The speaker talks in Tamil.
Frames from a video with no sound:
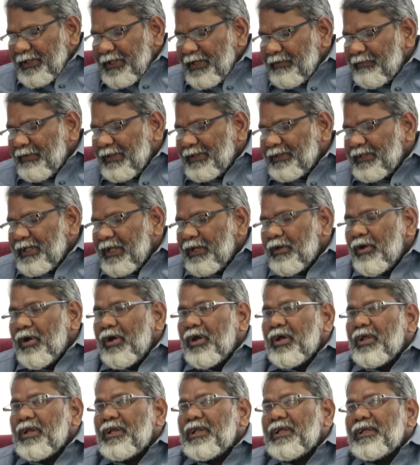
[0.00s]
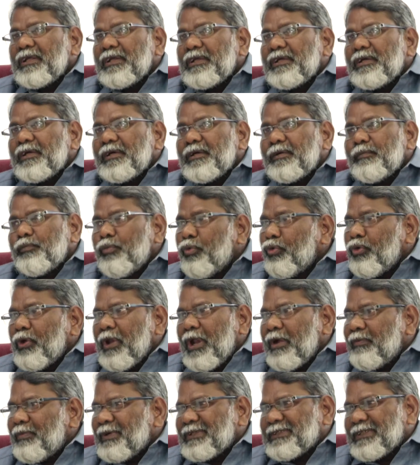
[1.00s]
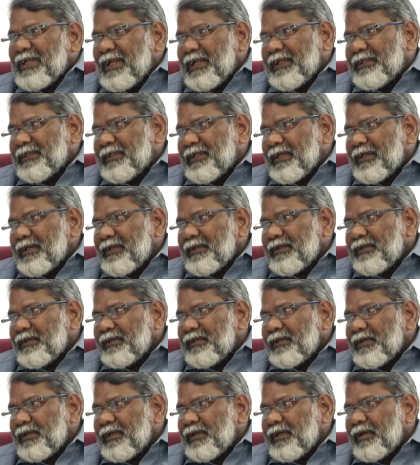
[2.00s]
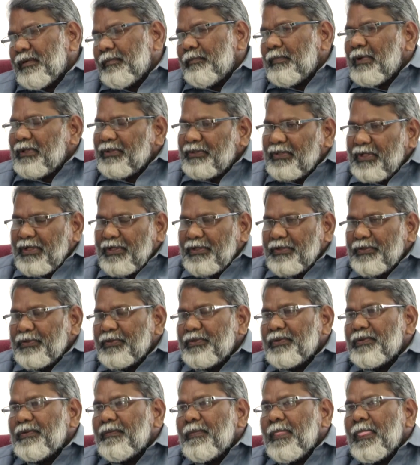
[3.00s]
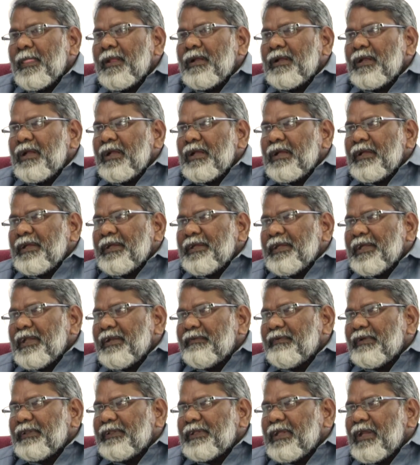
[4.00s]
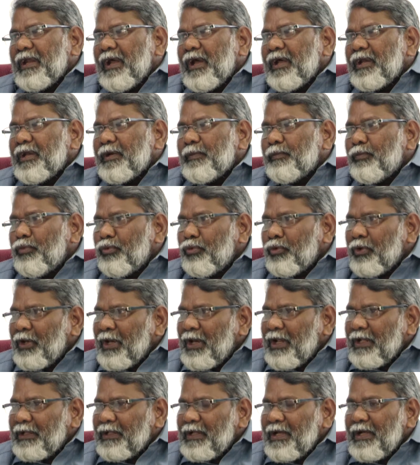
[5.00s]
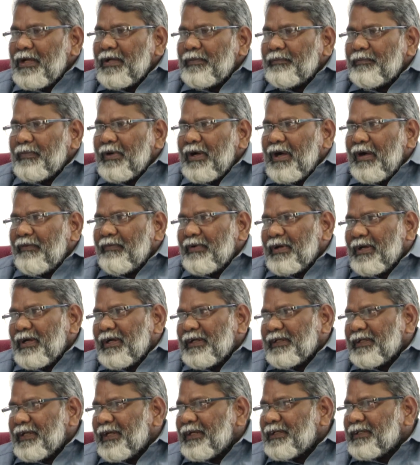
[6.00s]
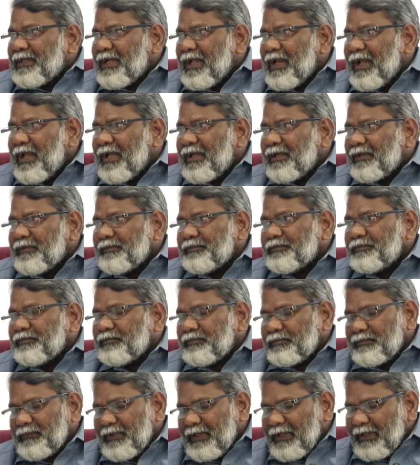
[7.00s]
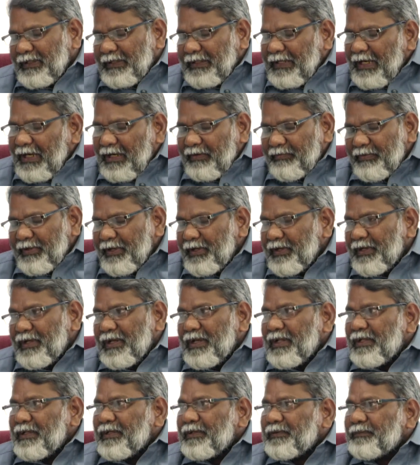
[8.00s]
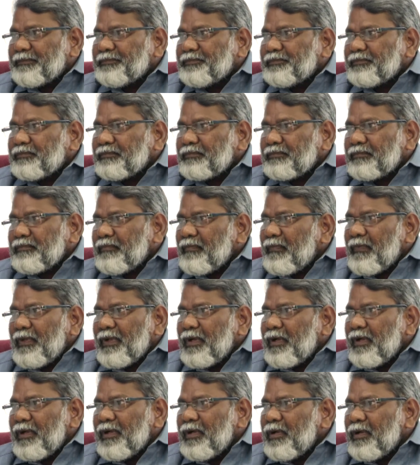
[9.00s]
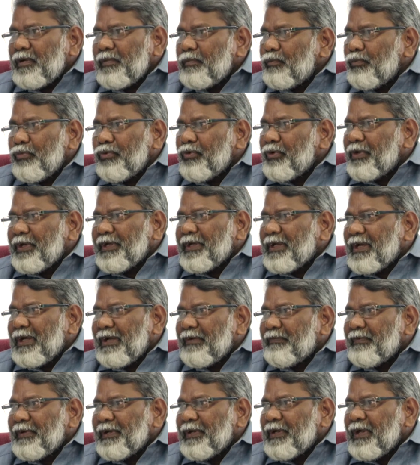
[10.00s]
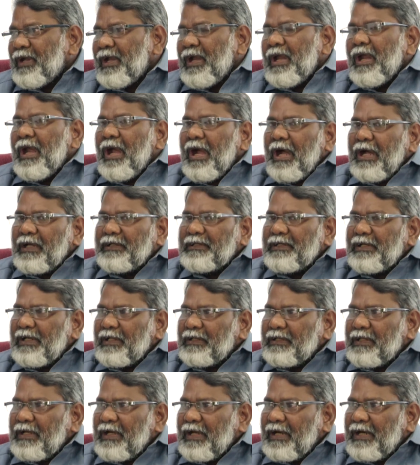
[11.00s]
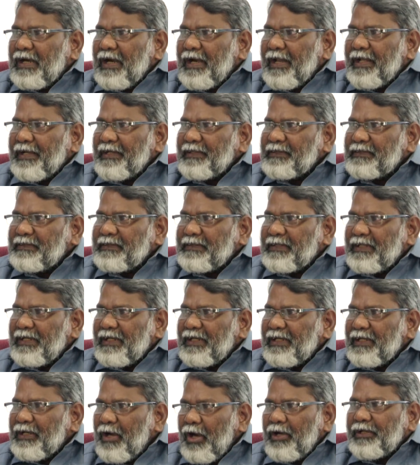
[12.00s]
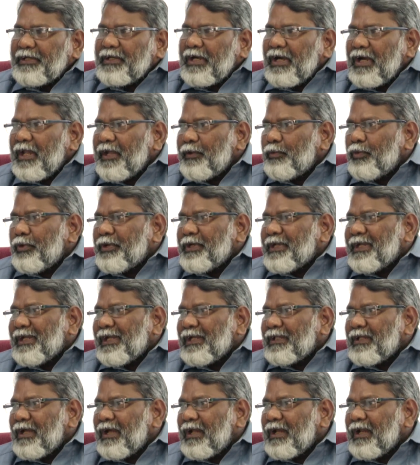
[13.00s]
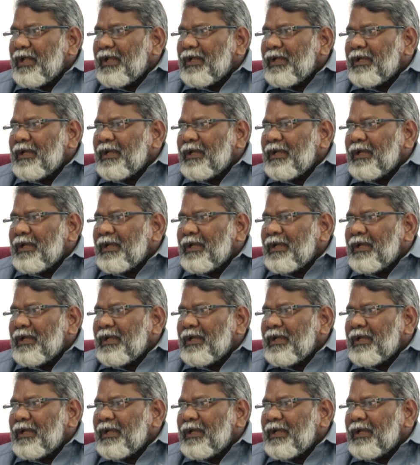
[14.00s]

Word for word: இருபத்தி நாலு மூன்றாம் வசனத்தில் மத்தேயோ இருபத்தி நாலு இருபத்தி நாலு மூன்றில் தான் அவர்கள் கேட்கிற கேள்வி இருக்கு கேள்வி இருக்குது ஓகே மூன்று கேள்வி சரி அது அந்த கடைசி நாட்களை ஒட்டியதான